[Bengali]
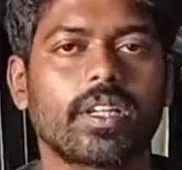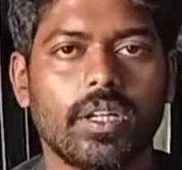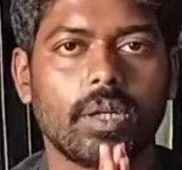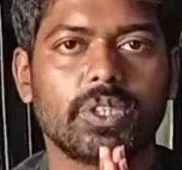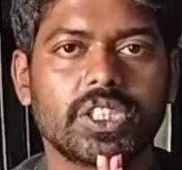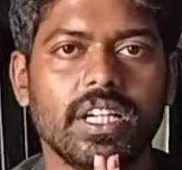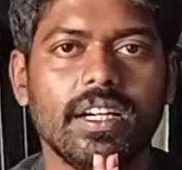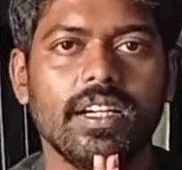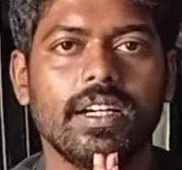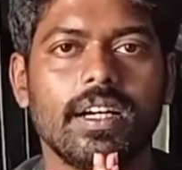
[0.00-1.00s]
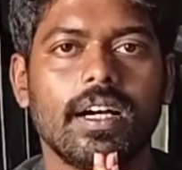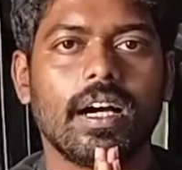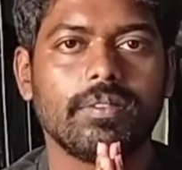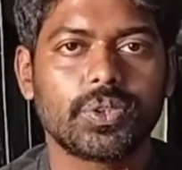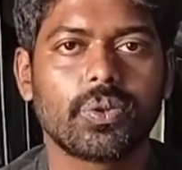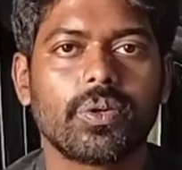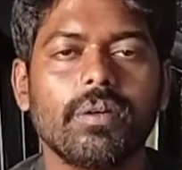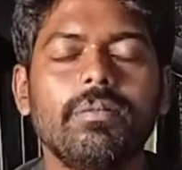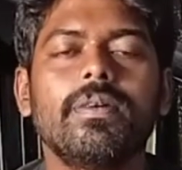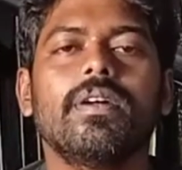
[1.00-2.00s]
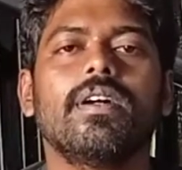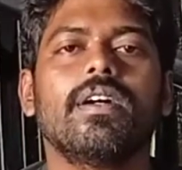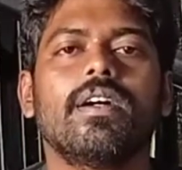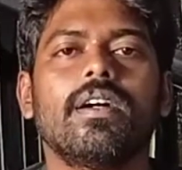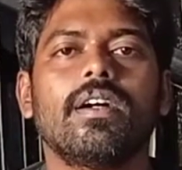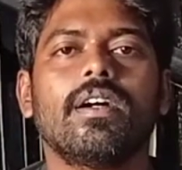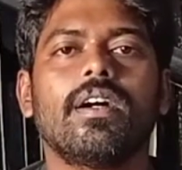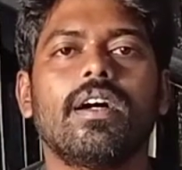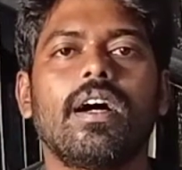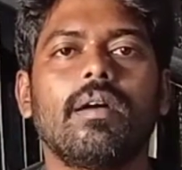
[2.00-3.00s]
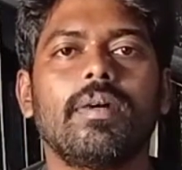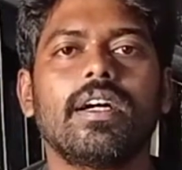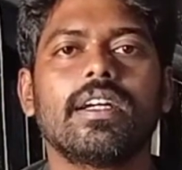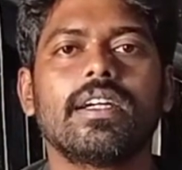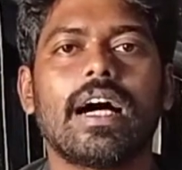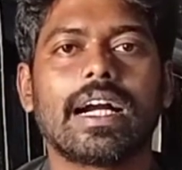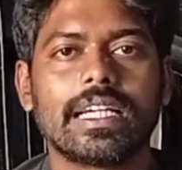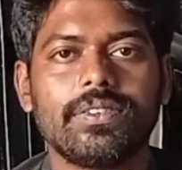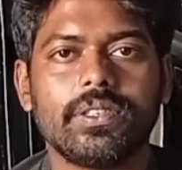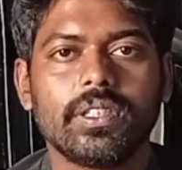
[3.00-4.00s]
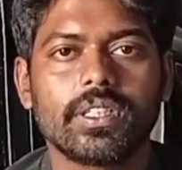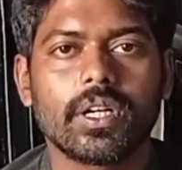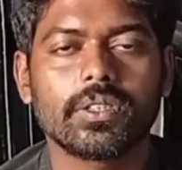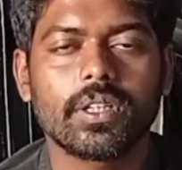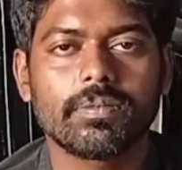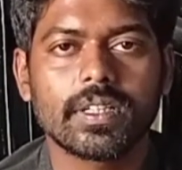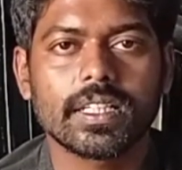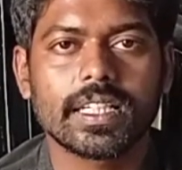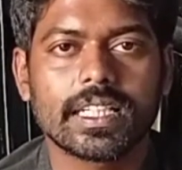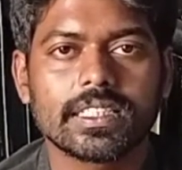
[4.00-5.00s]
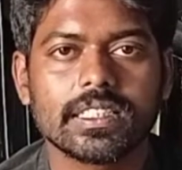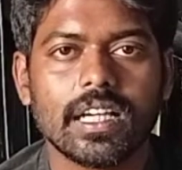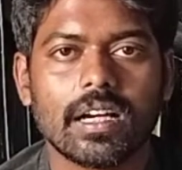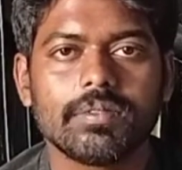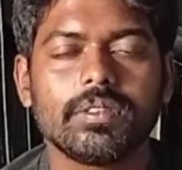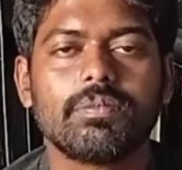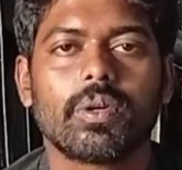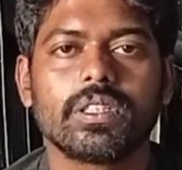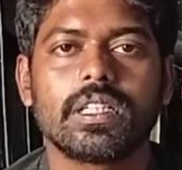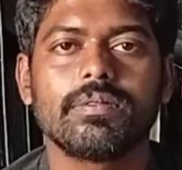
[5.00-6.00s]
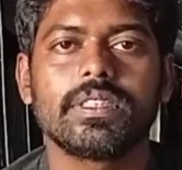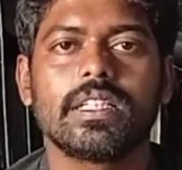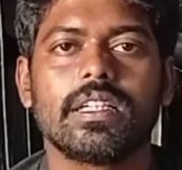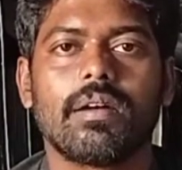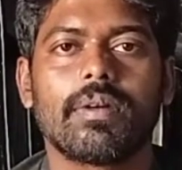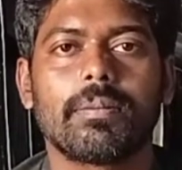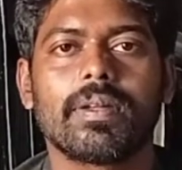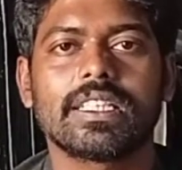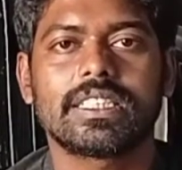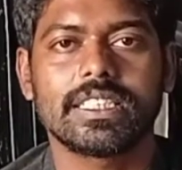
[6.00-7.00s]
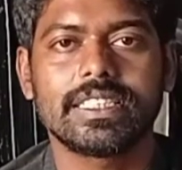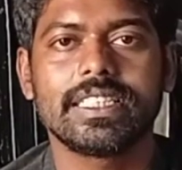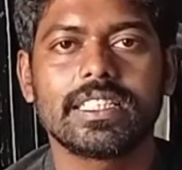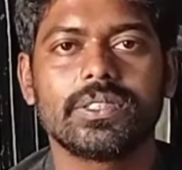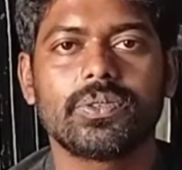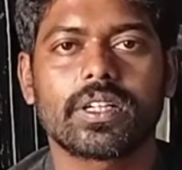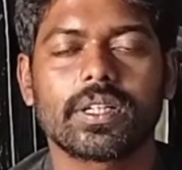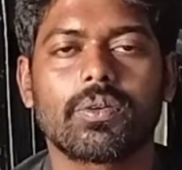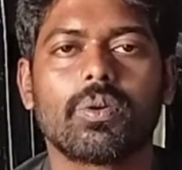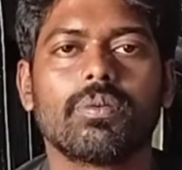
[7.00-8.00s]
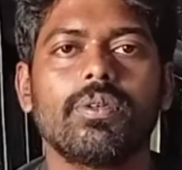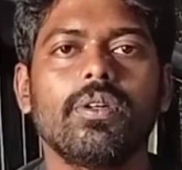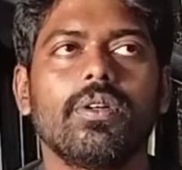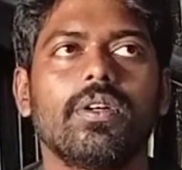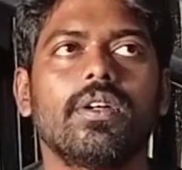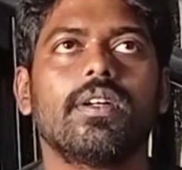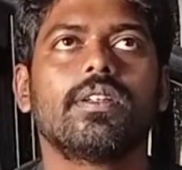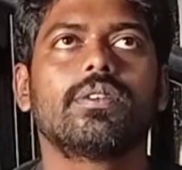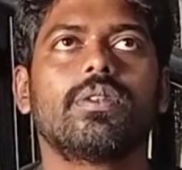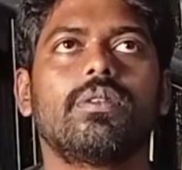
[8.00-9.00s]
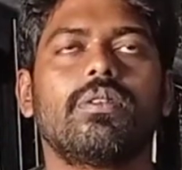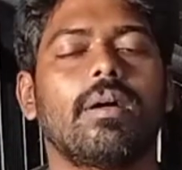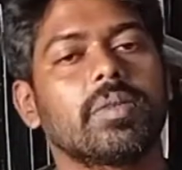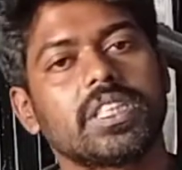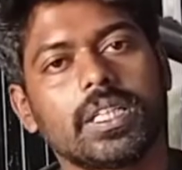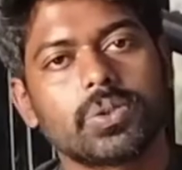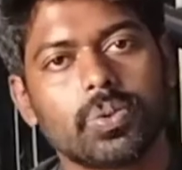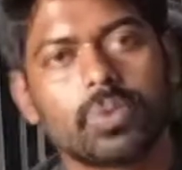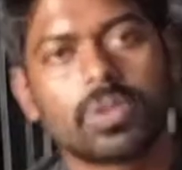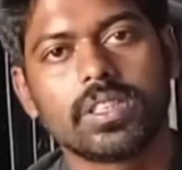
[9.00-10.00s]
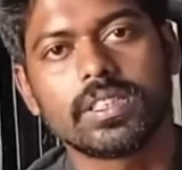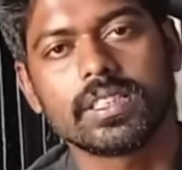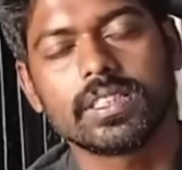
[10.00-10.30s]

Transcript: নমস্কার আমি সৌরভ আমার আগের ভিডিওটা হয়তো আপনারা দেখেছেন আমি বলেছিলাম যে আমরা প্লাস্টিক নিয়ে কিছু একটা করব তো আমরা সেটা শুরু করে দিয়েছি